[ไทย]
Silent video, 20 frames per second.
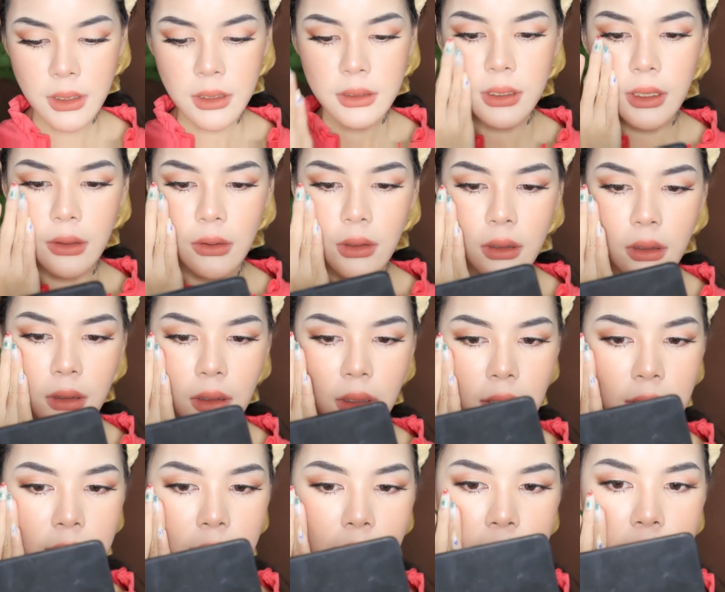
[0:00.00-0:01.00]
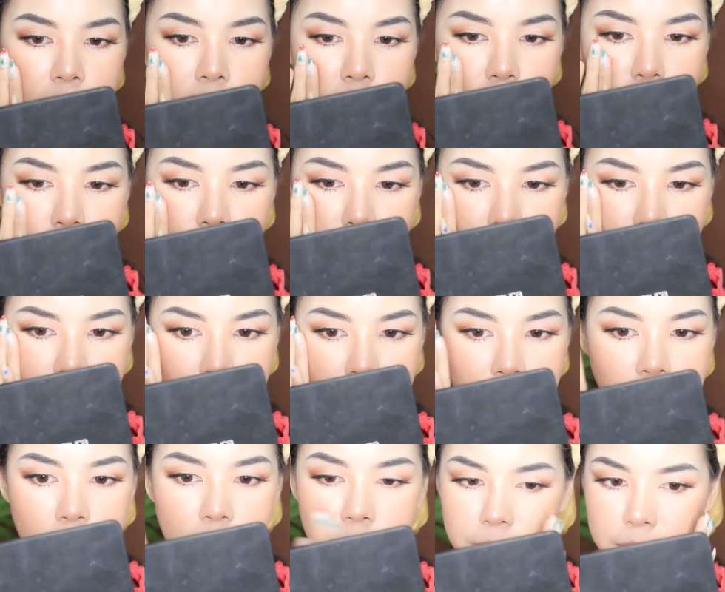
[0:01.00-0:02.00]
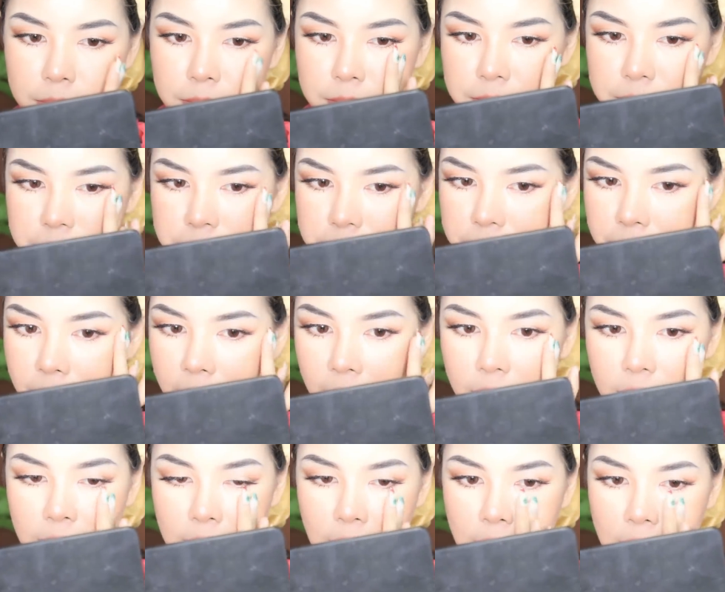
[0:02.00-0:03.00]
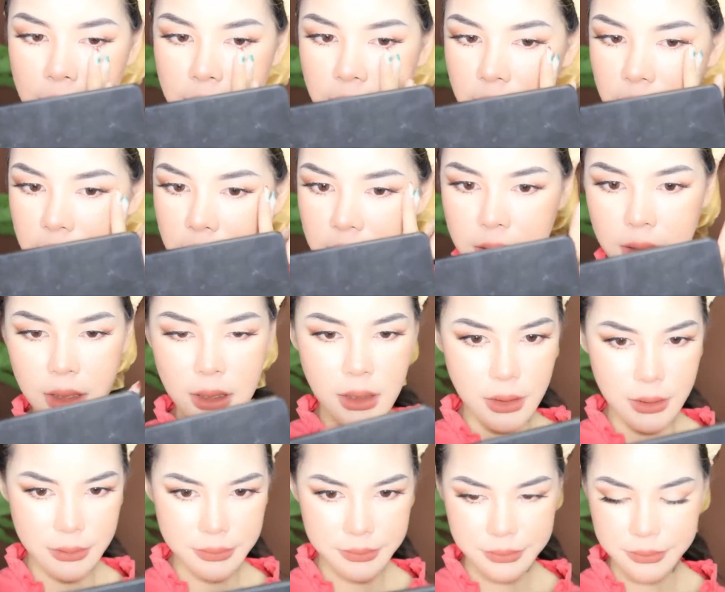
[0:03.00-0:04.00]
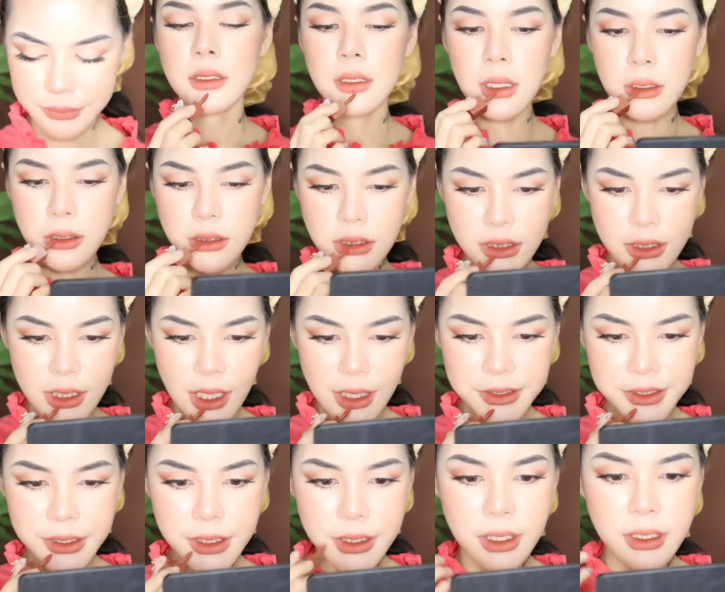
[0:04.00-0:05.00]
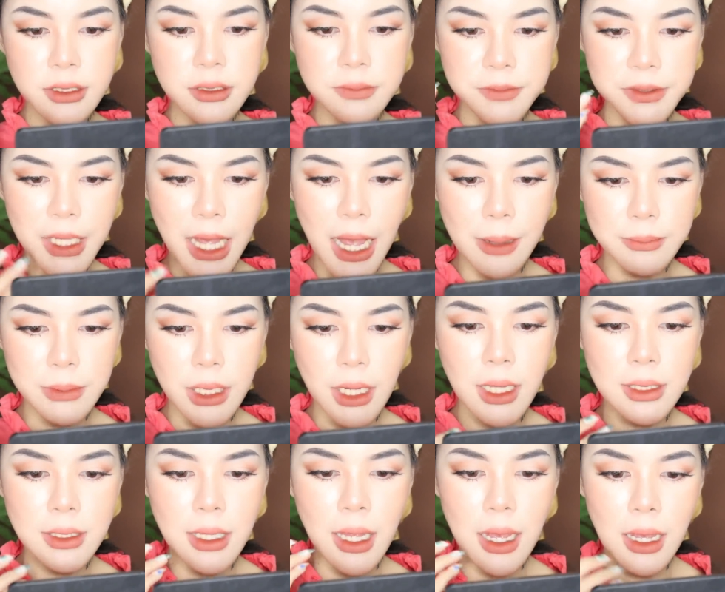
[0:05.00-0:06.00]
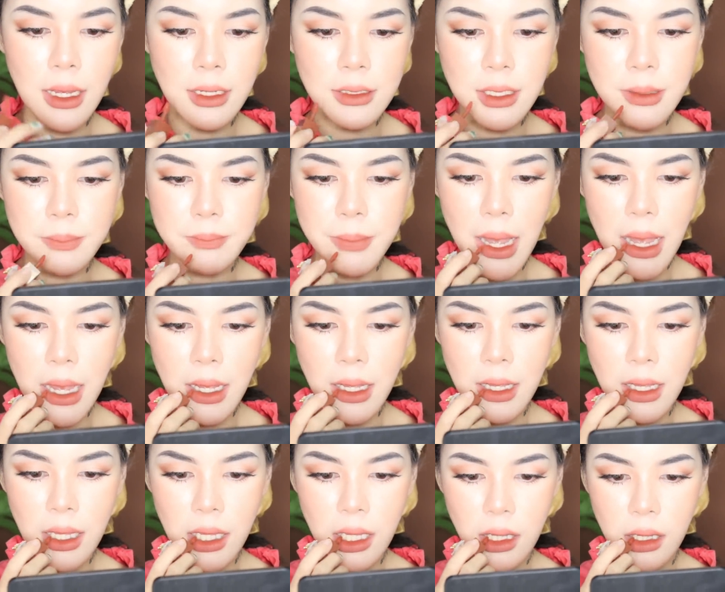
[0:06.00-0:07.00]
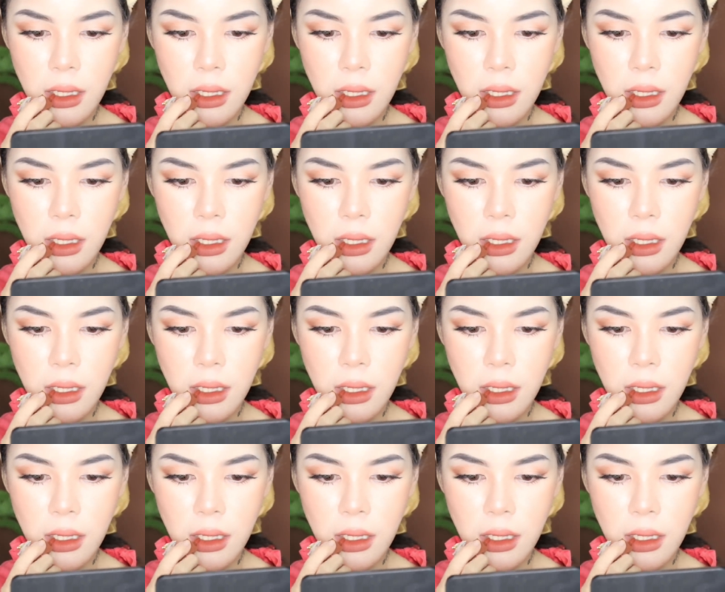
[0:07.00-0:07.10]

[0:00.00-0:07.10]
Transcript: เดี๋ยวขอไอที่อยู่บนมือเนี่ย แปะหน้านิดนึงนะคะ แล้วก็จะใช้สีที่ 13 นะคะ ทาข้างในปากค่ะ